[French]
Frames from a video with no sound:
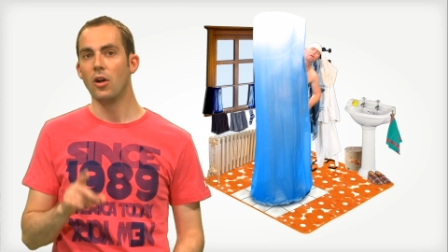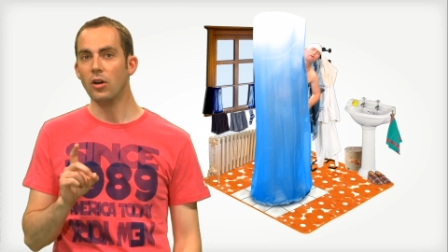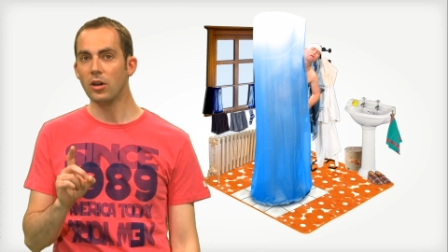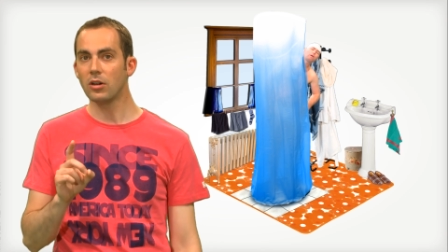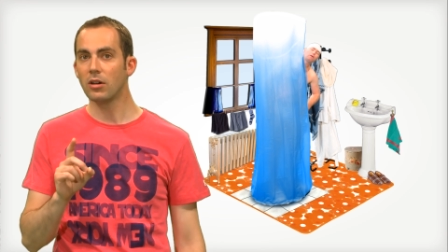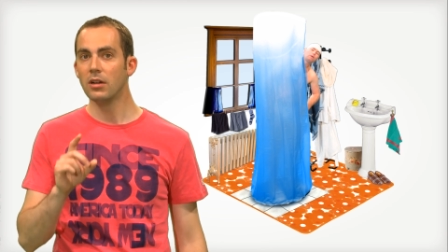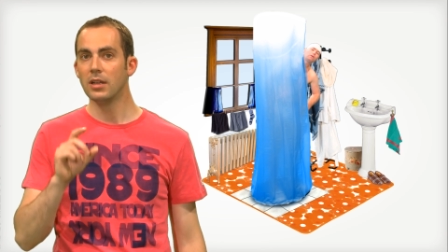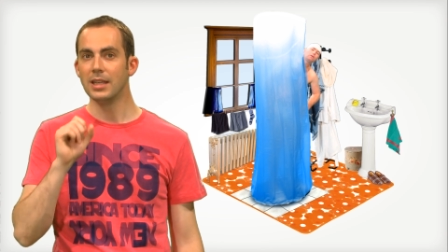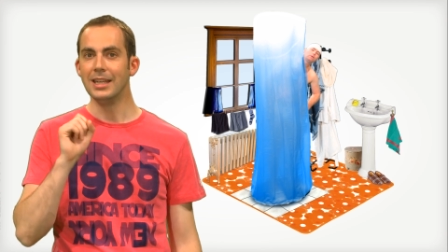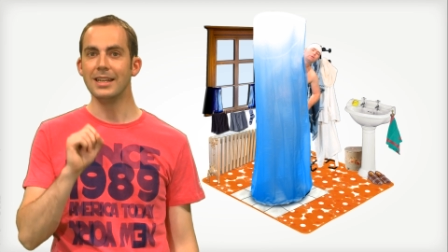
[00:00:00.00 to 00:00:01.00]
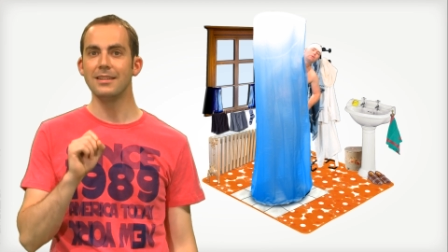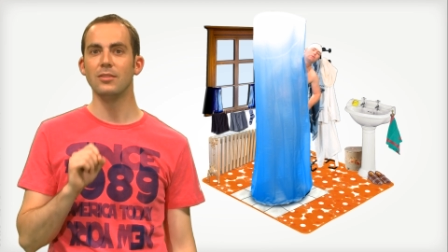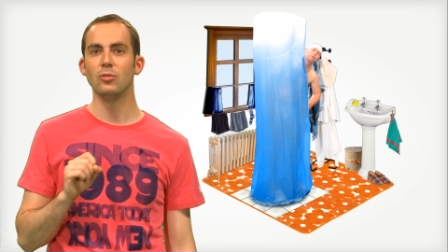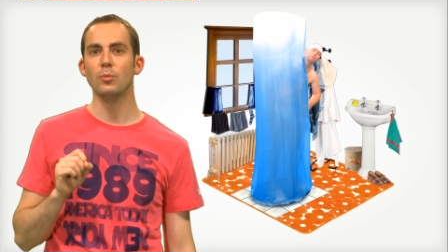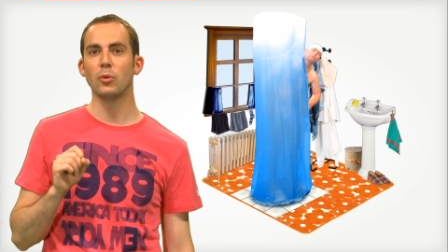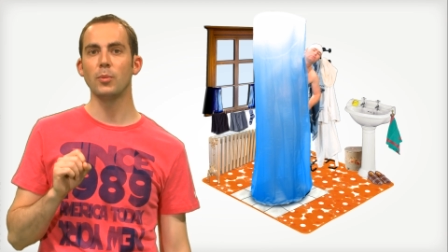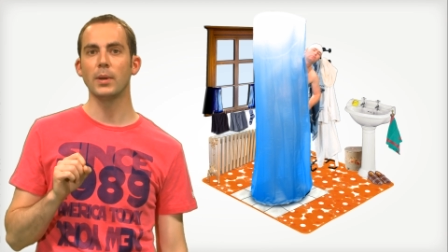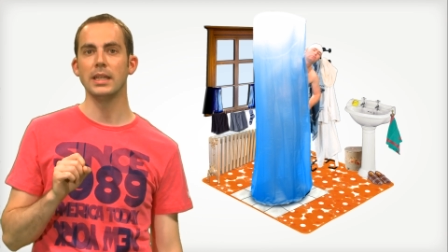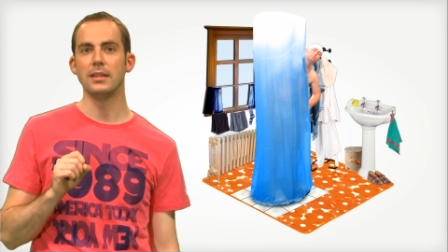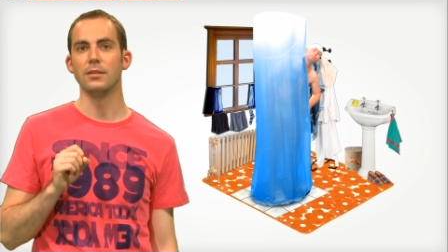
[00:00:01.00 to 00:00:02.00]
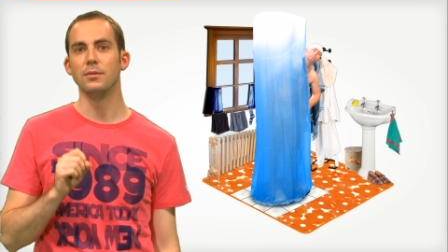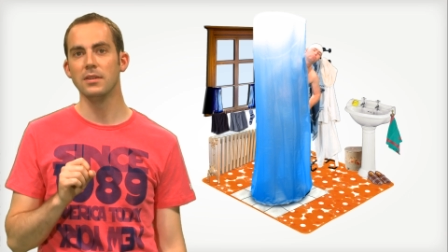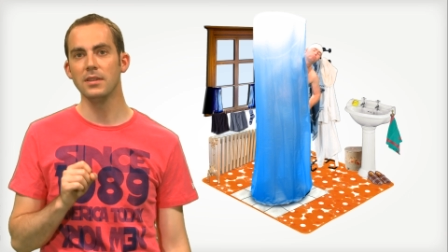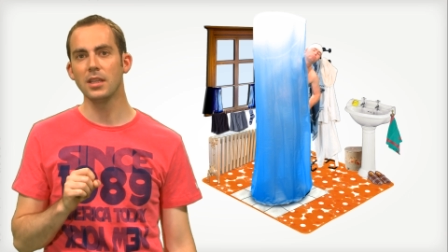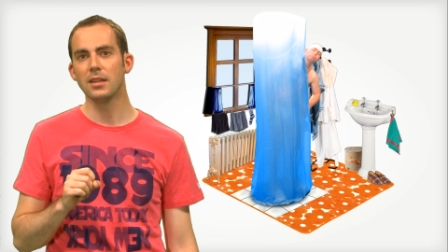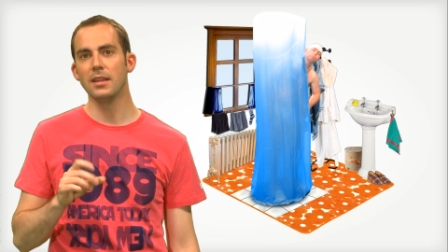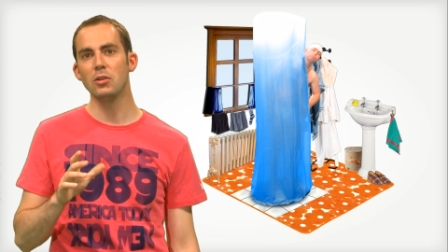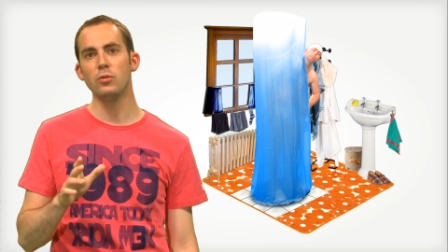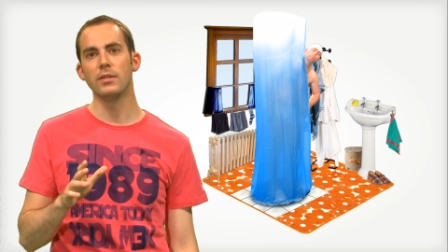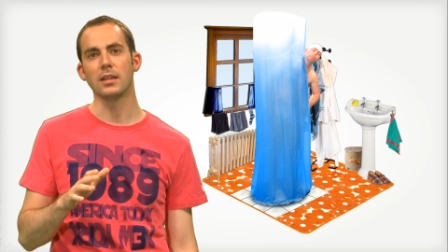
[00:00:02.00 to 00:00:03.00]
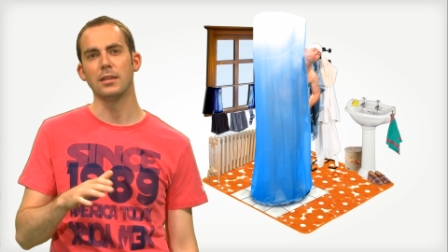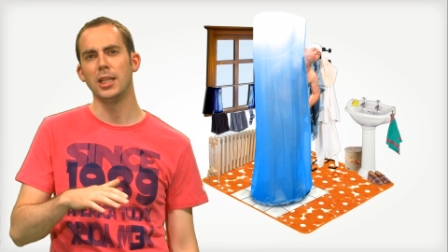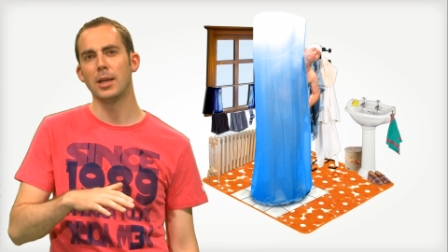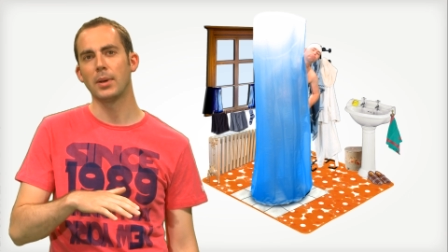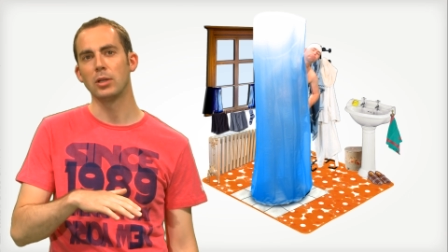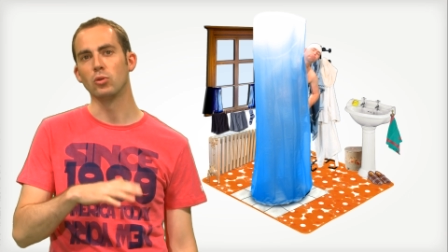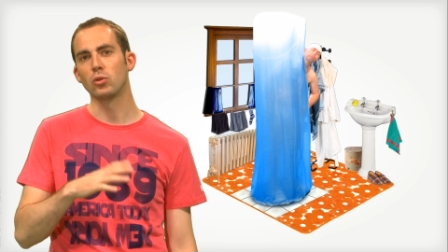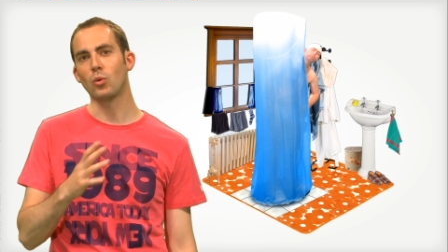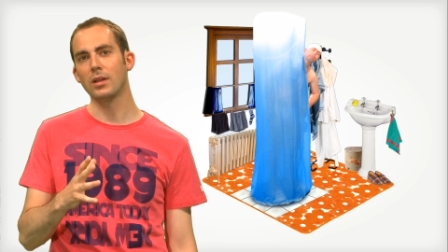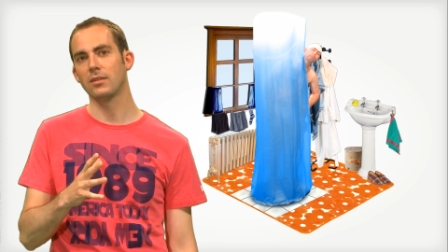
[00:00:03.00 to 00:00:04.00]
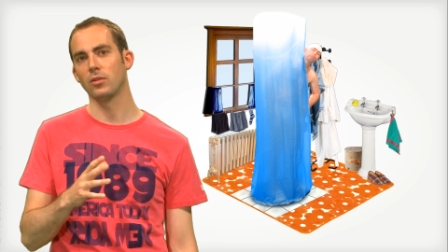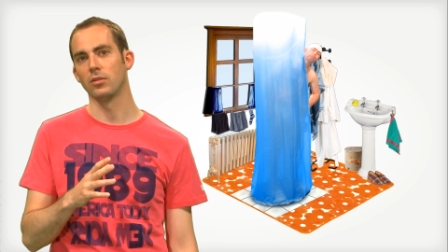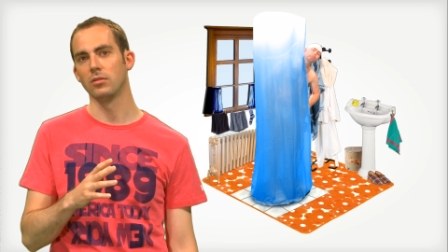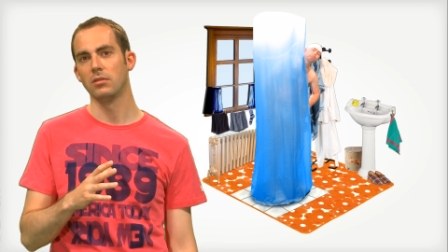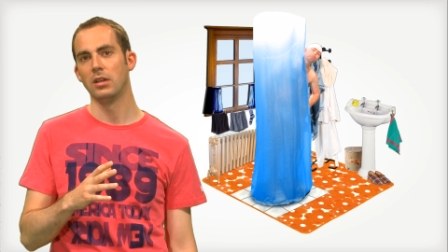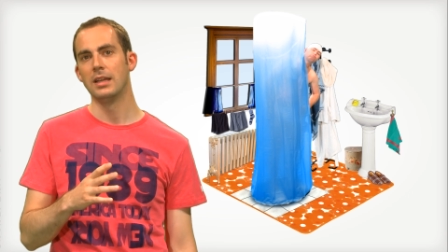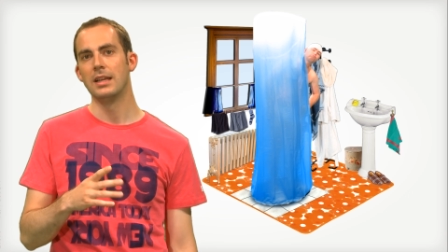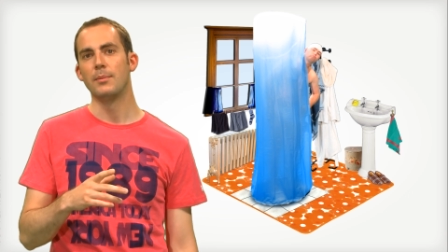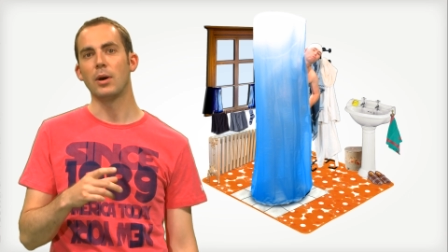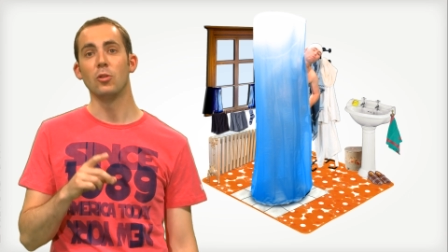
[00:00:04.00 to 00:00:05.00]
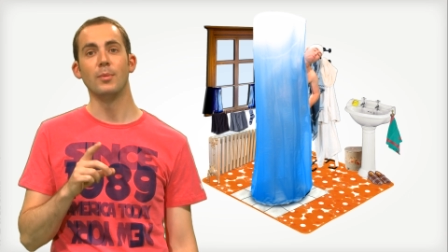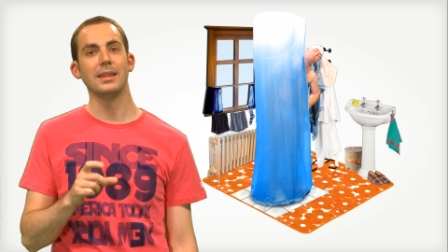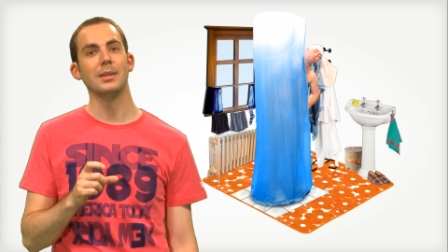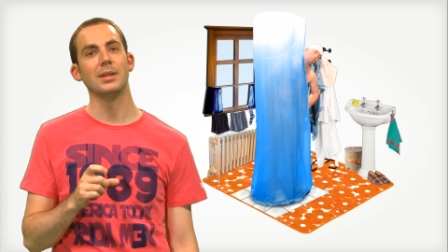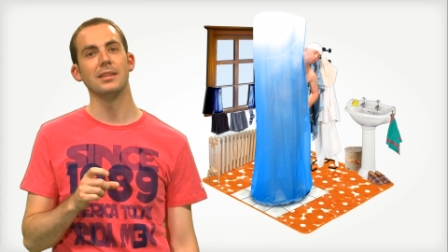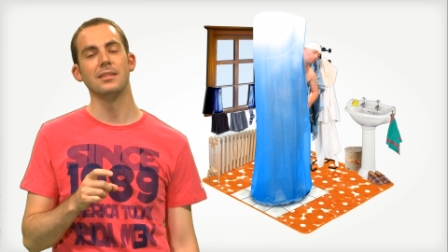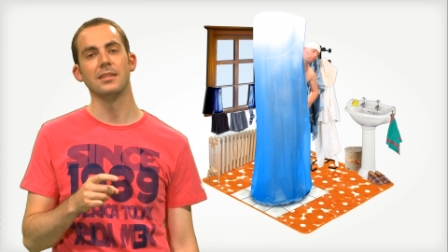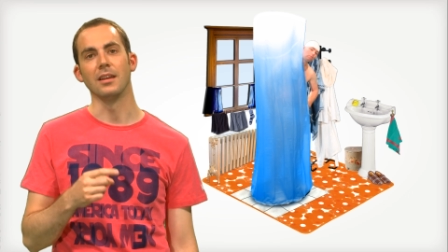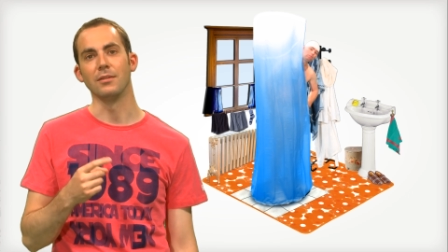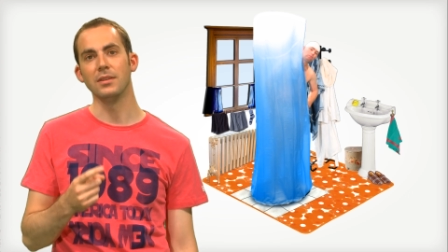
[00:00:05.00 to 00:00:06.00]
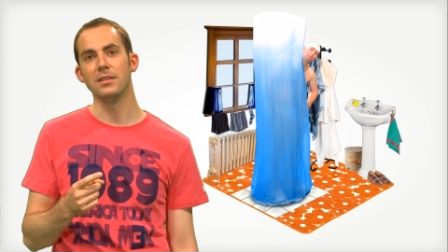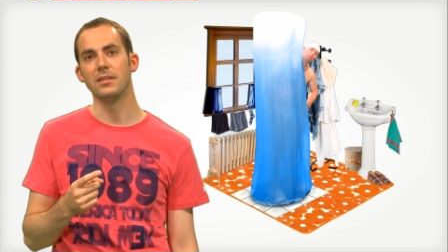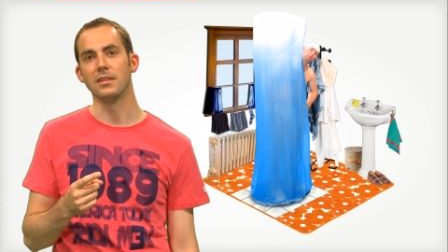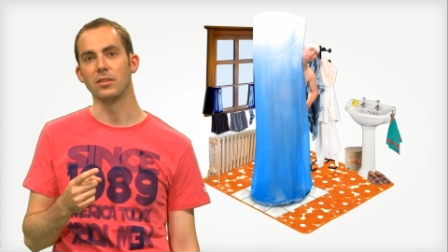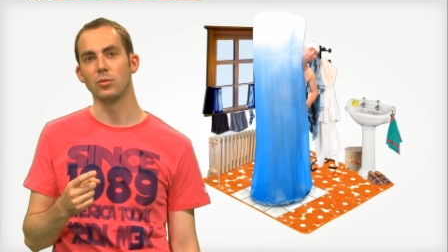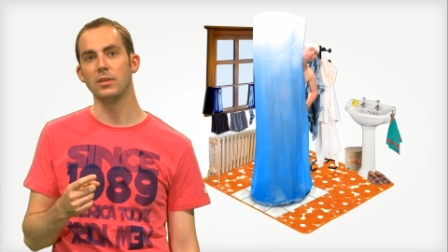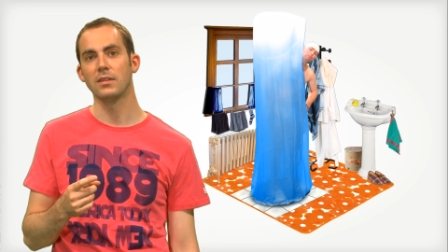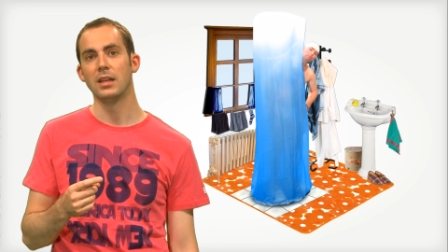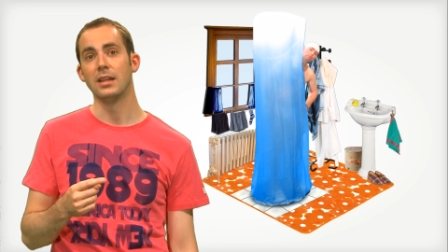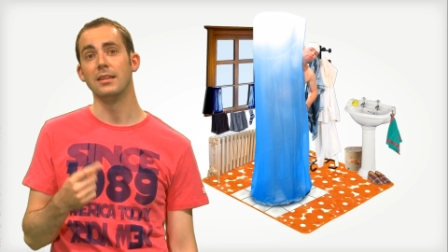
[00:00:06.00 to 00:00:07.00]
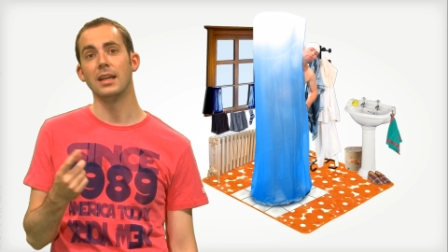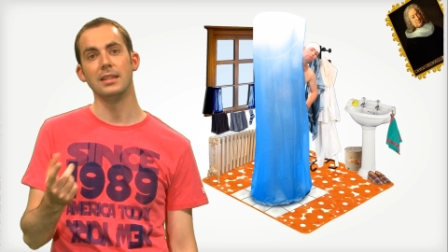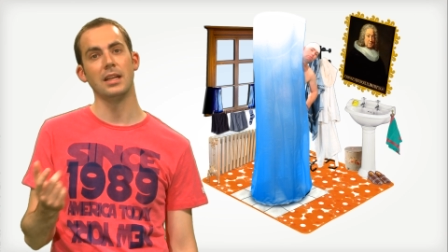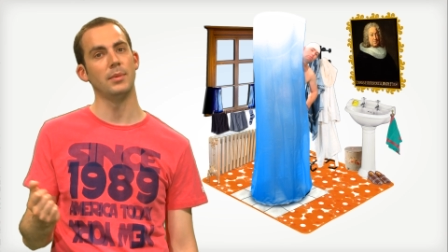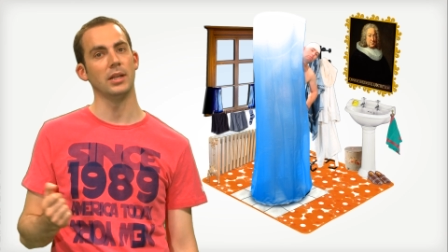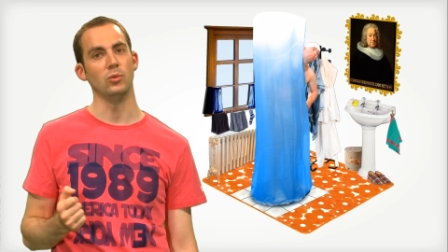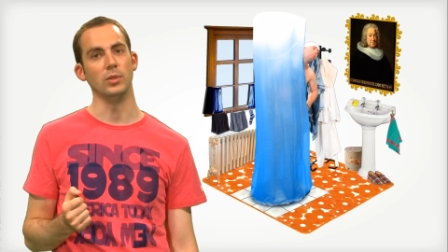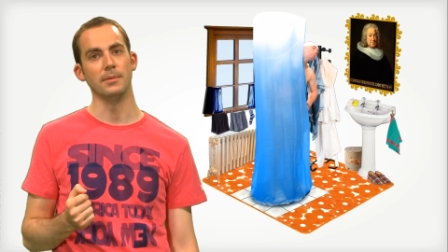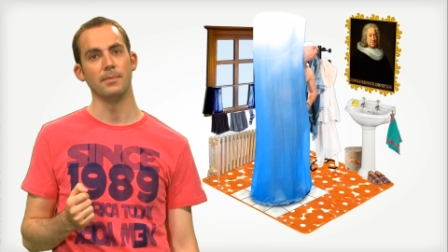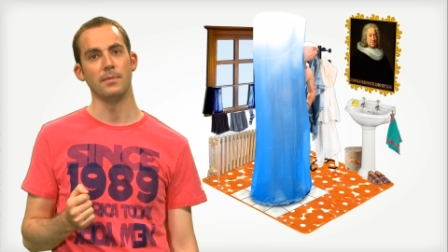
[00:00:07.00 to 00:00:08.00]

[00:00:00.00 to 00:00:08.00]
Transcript: Or, il existe une propriété physique découverte il y a près de 300 ans par le mathématicien et physicien suisse Daniel Bernoulli.